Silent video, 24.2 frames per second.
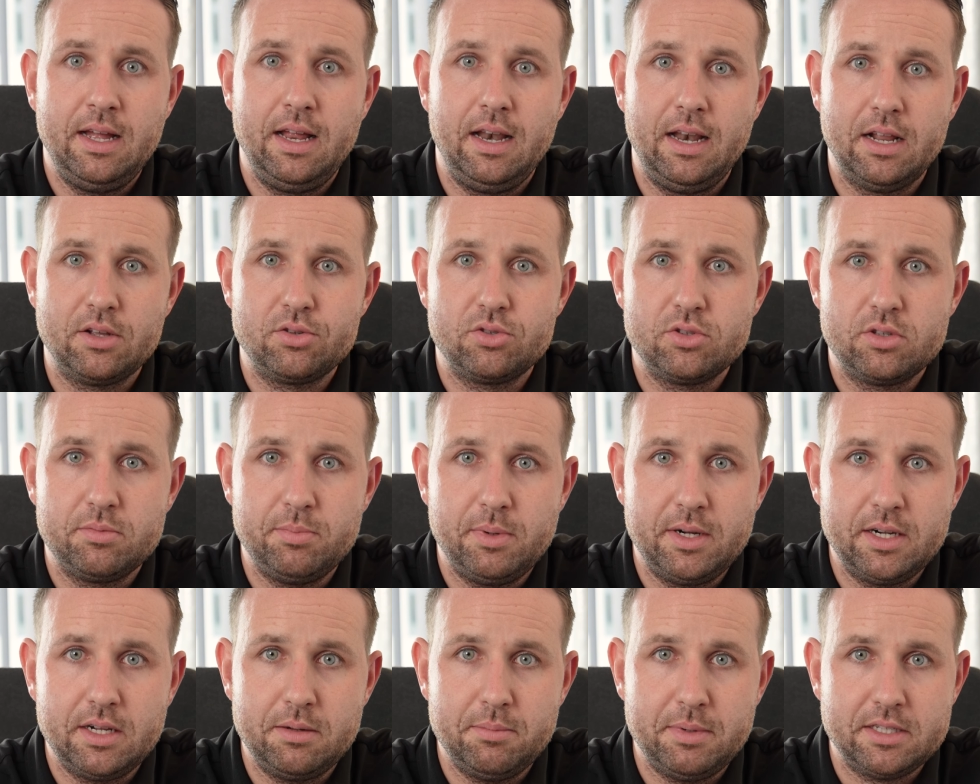Lass uns
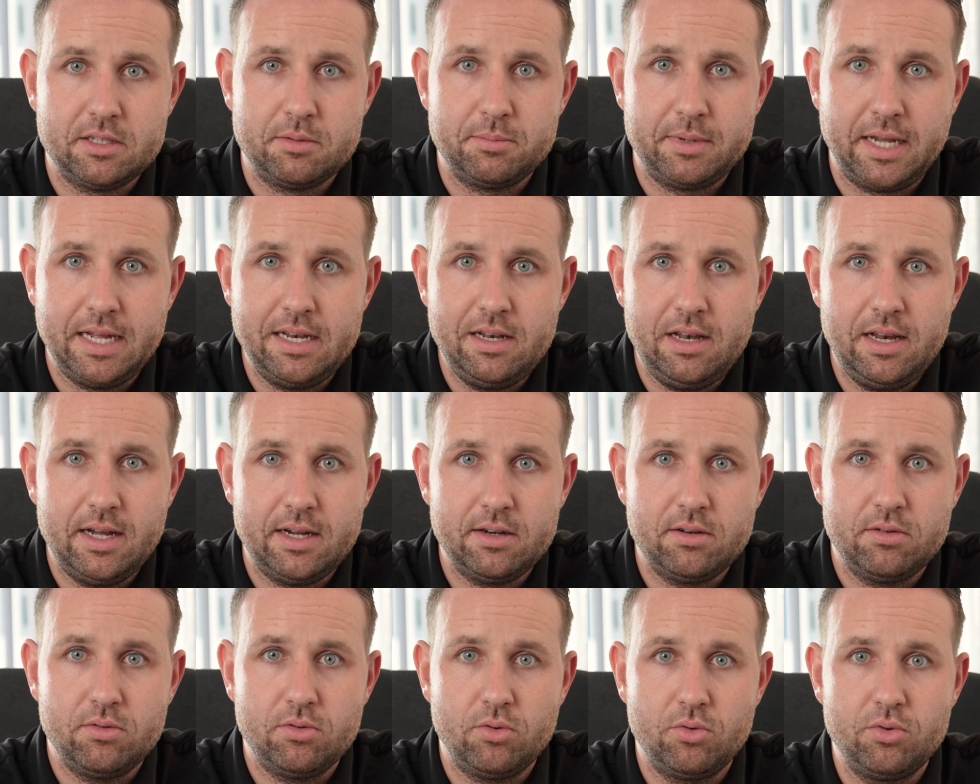mal gemeinsam
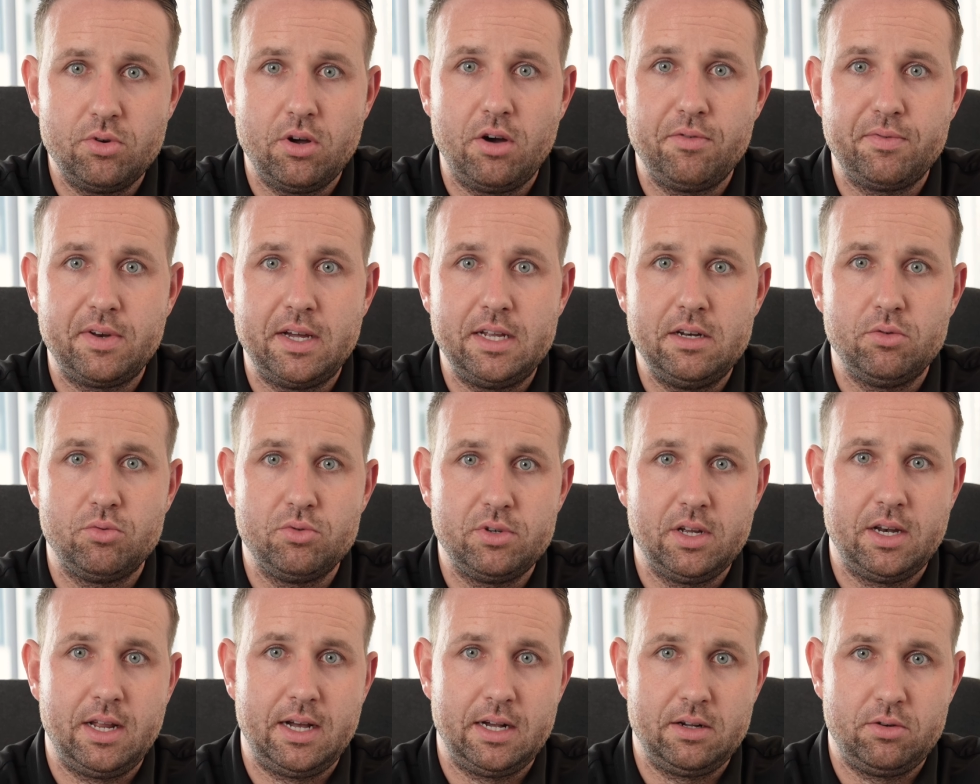kennenlernen und auf deine
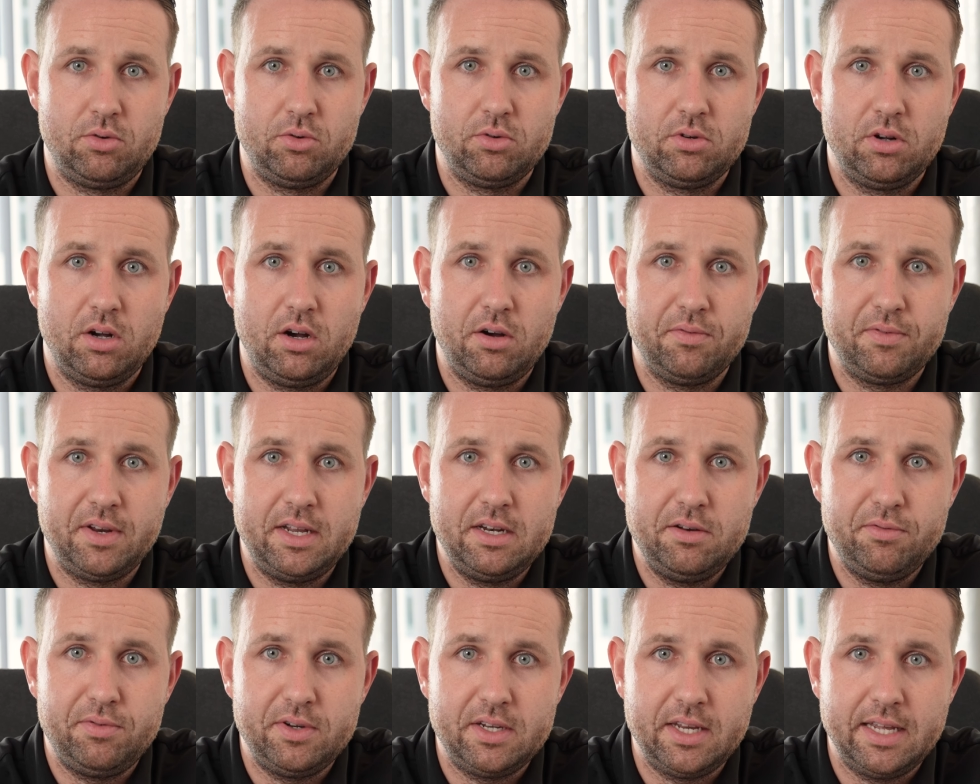Unterlagen gucken, auf
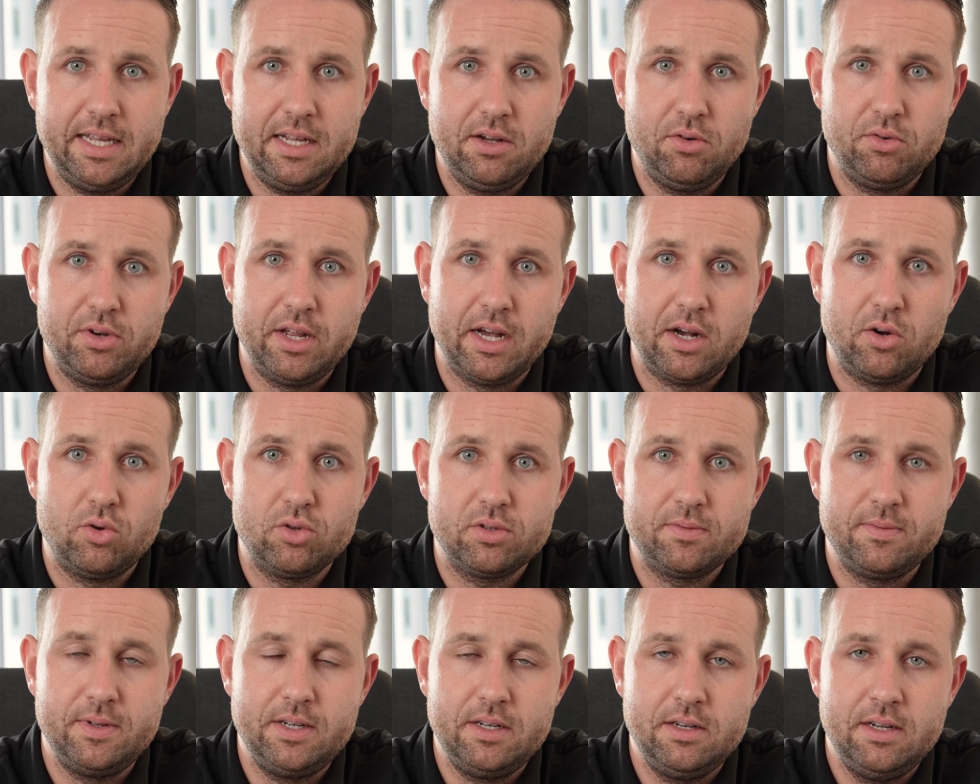deine Verträge und
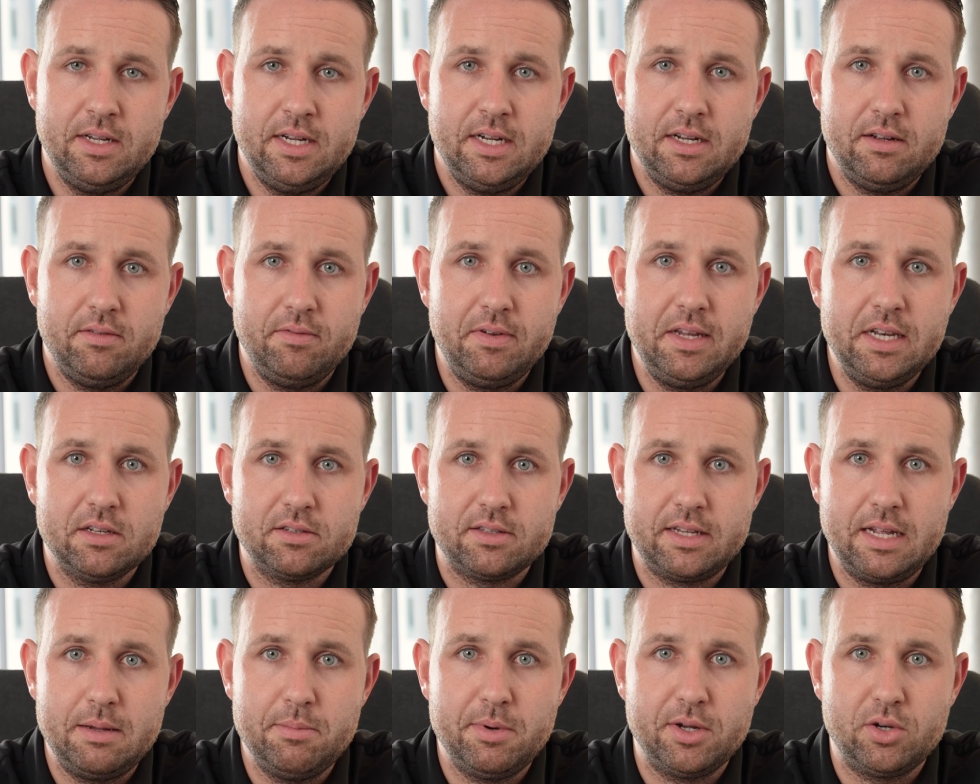herausfinden, wie
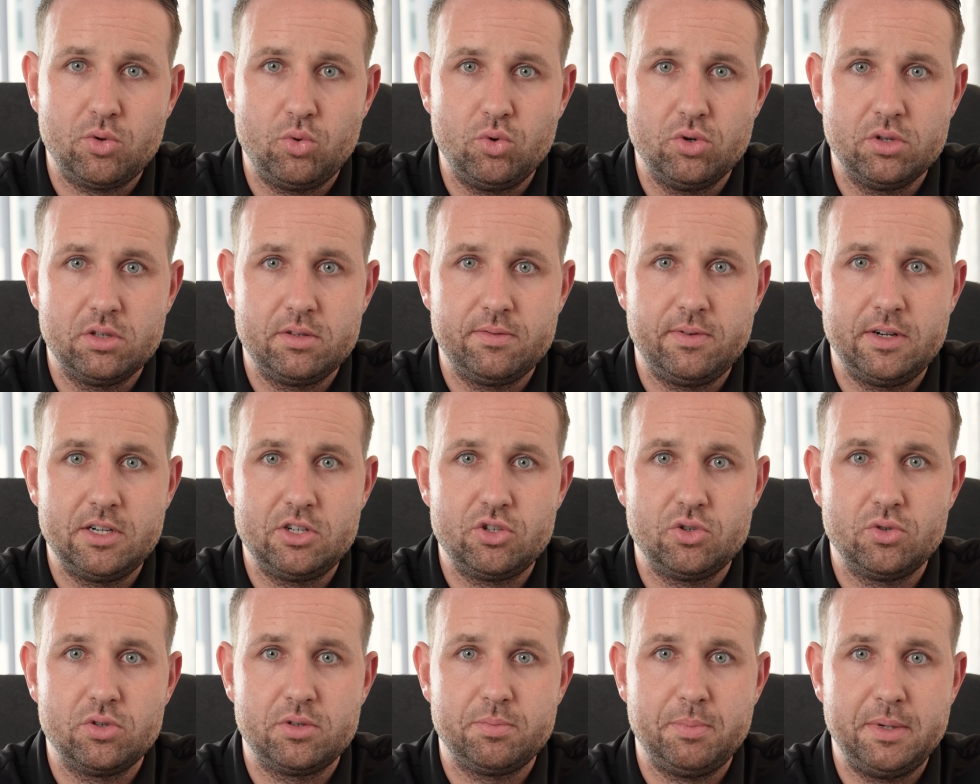das Thema
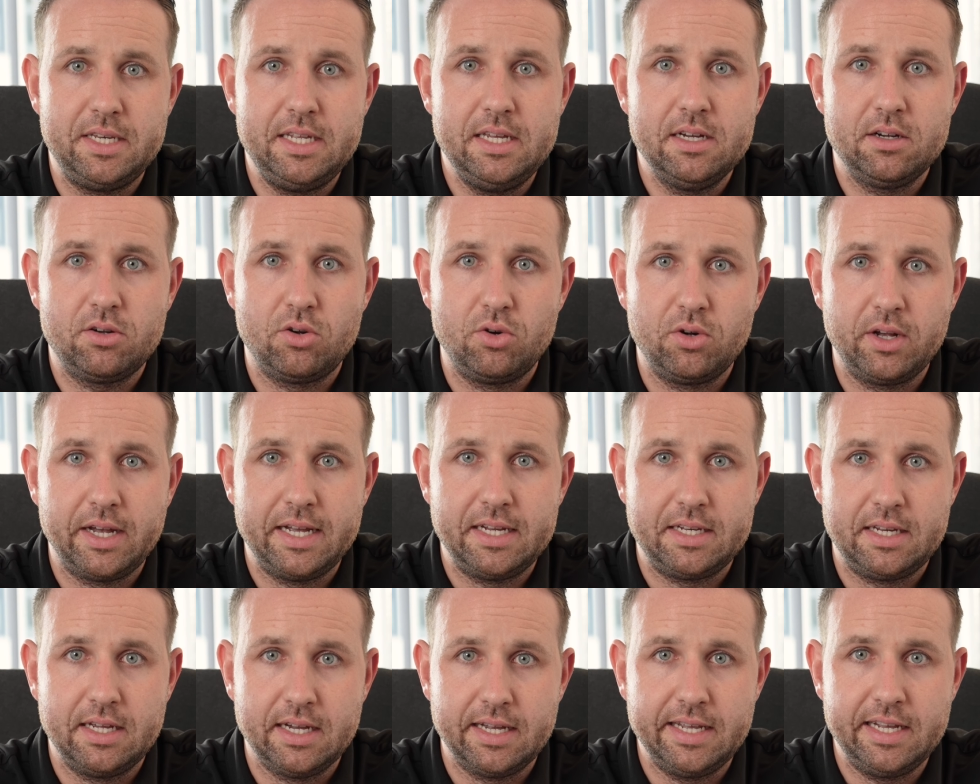Todesfallschutz bei dir
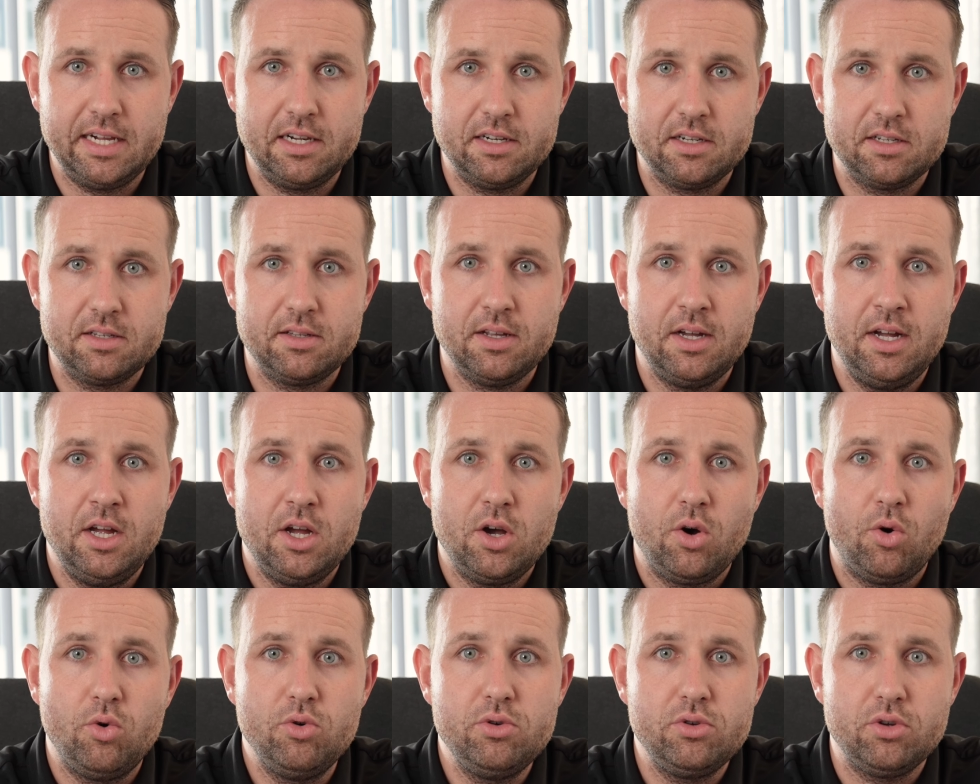konkret geregelt ist
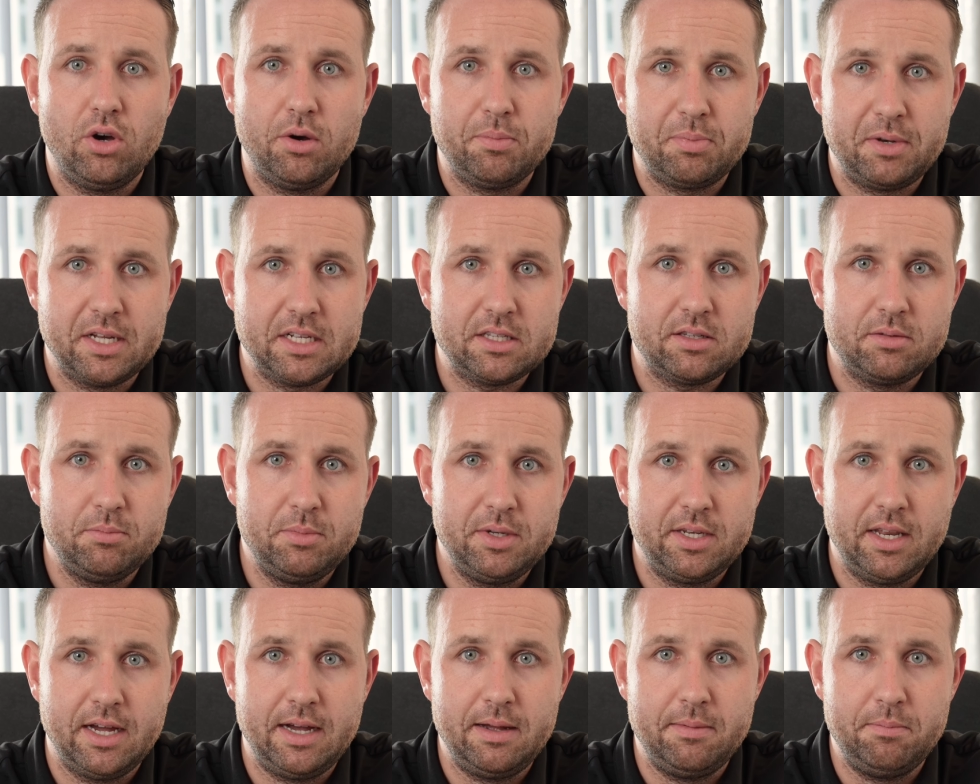und ob das
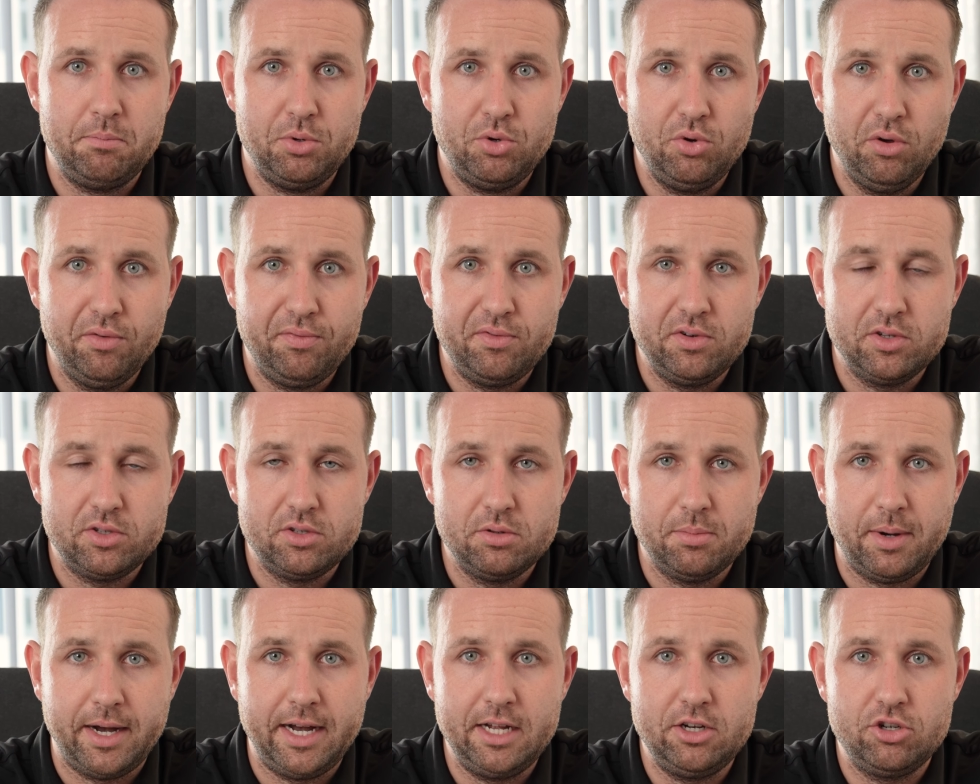mit deinen
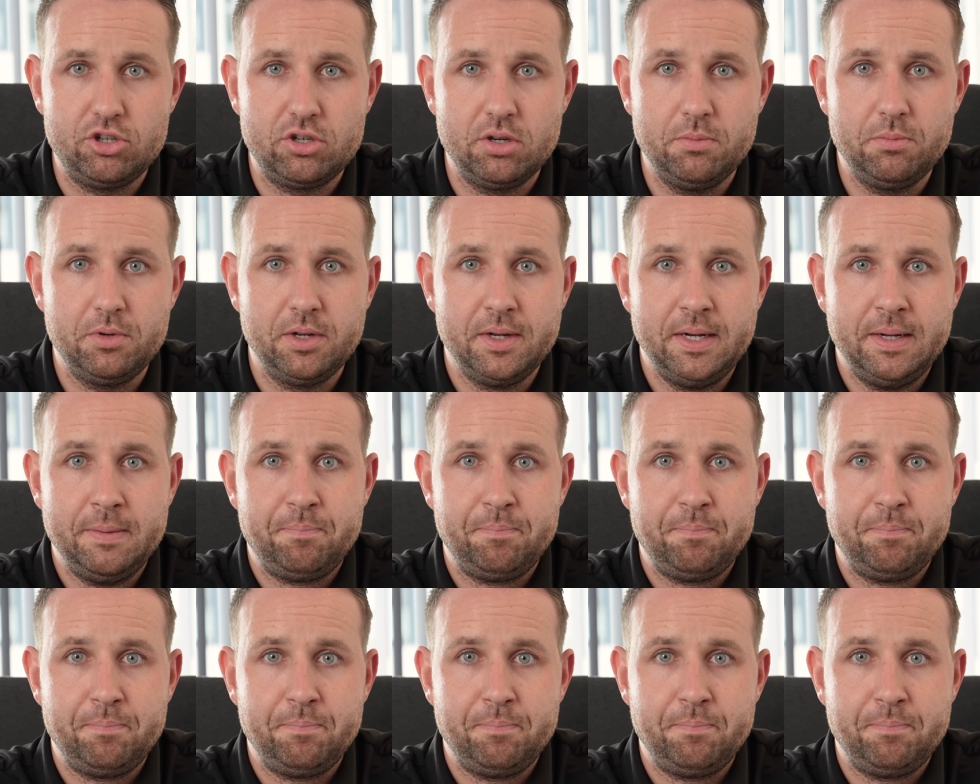Bedürfnissen übereinstimmt.